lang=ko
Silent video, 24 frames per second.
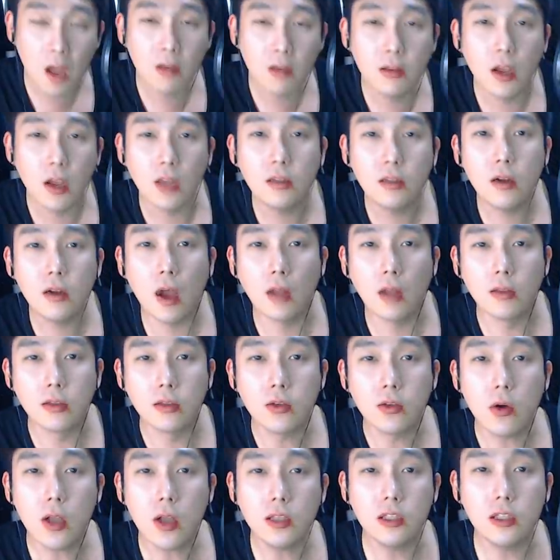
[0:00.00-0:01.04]
근데 아들아, 근데
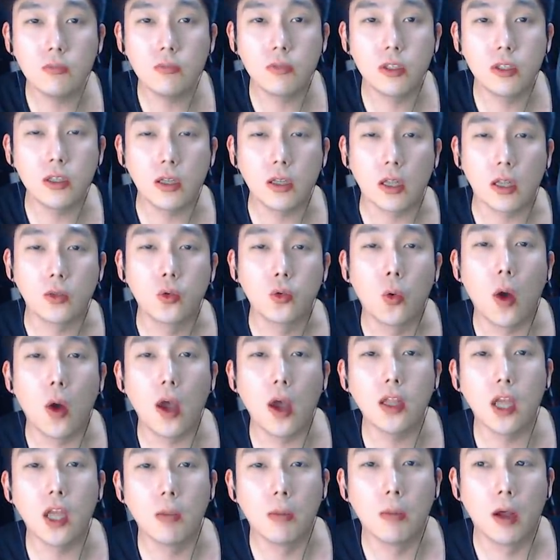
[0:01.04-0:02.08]
처갓집 진짜 나
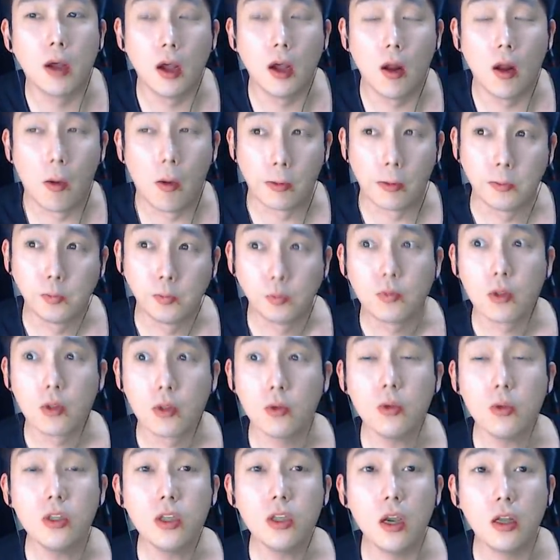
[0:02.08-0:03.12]
좋아하나 봐.
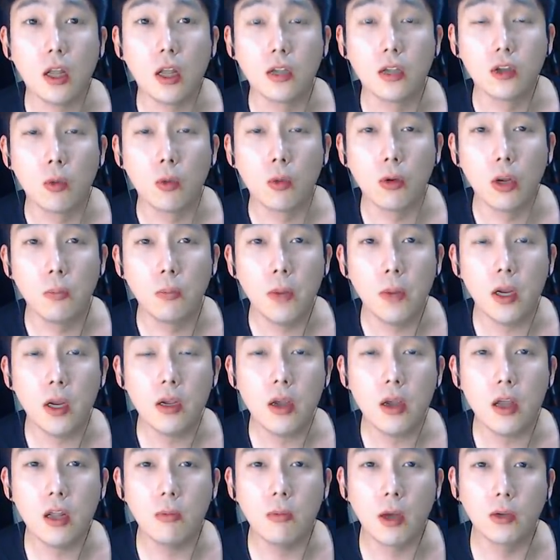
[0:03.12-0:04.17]
솔직하게 내가 저번에
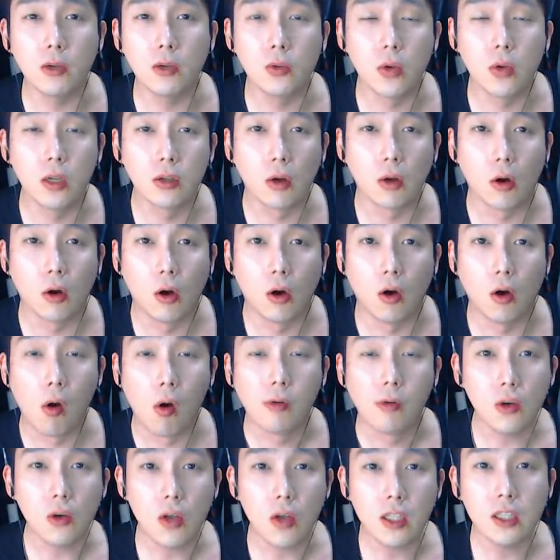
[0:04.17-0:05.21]
페리카나 방송에서
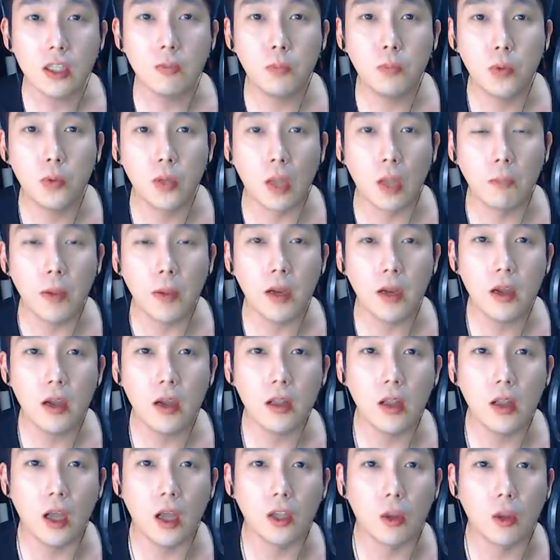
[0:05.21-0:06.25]
처갓집보다
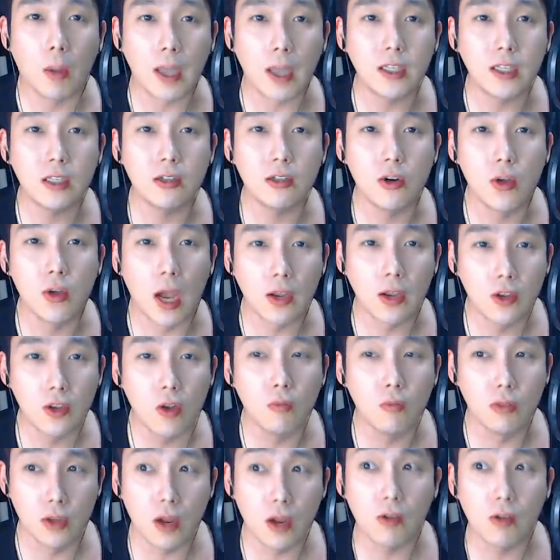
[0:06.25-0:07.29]
페리카나가 더 맛있어요
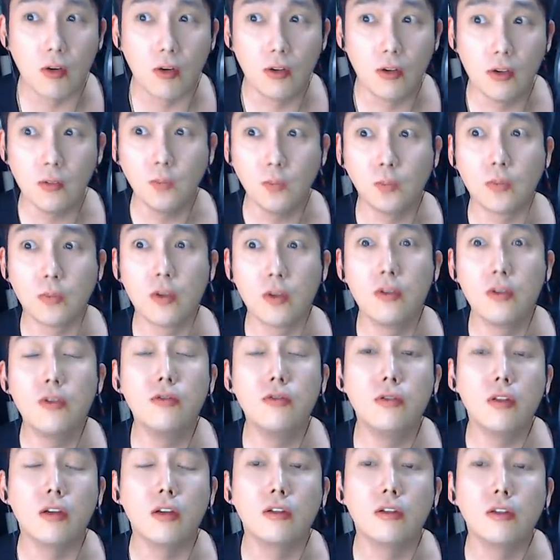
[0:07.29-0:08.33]
양념은 이랬거든?
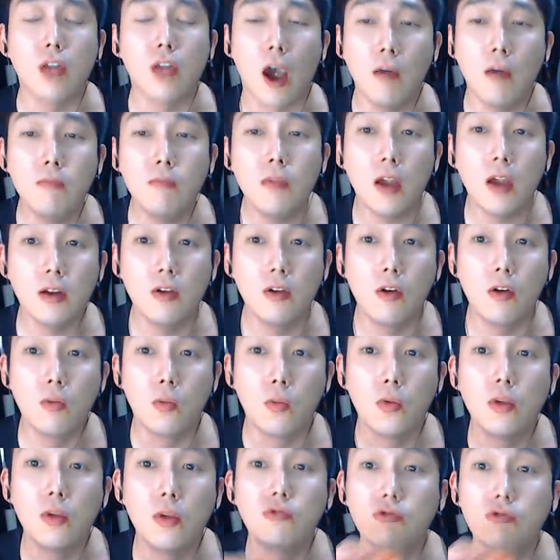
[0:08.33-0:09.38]
그랬는데 그 다음날 이걸
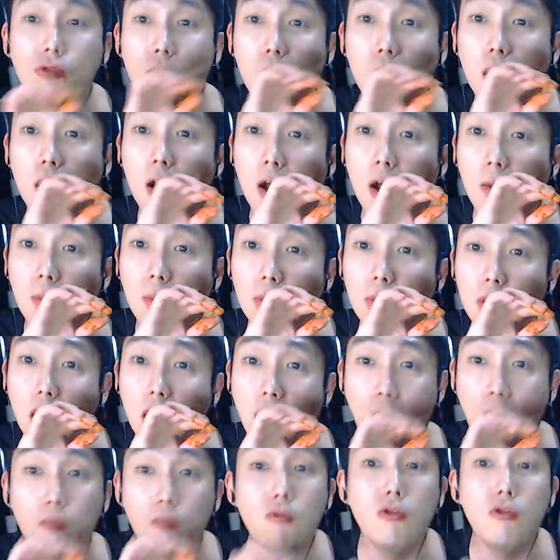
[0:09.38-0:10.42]
보내준 거야
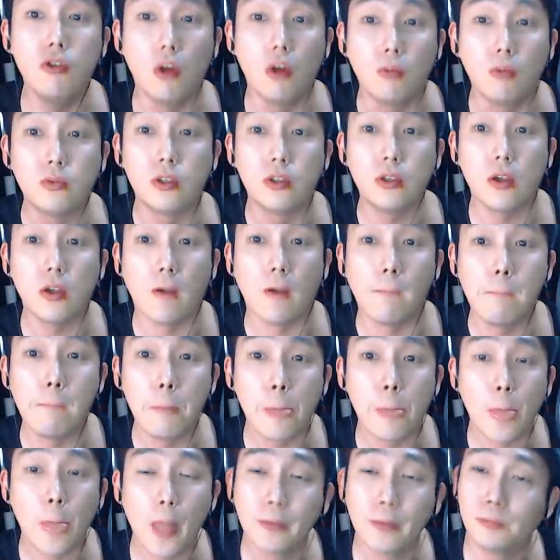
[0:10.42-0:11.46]
아무 이유 없이
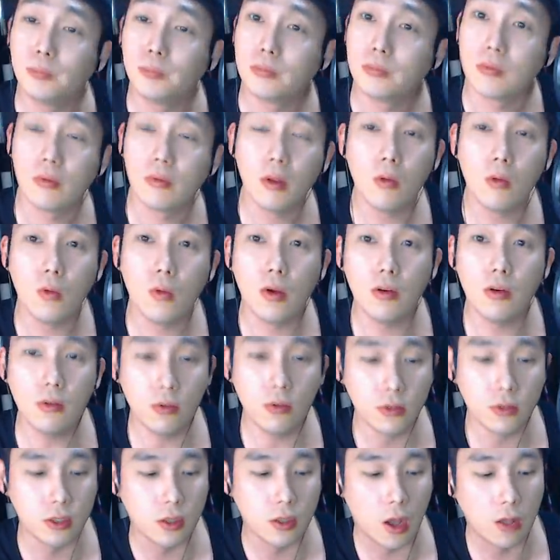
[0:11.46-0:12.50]
다왜 아,
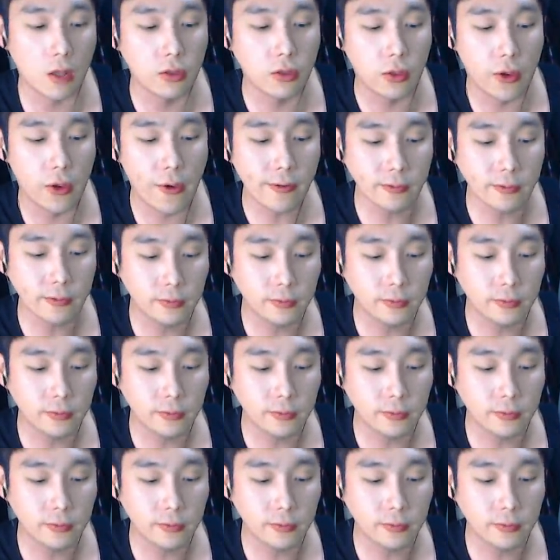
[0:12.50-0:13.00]
그러지 나한테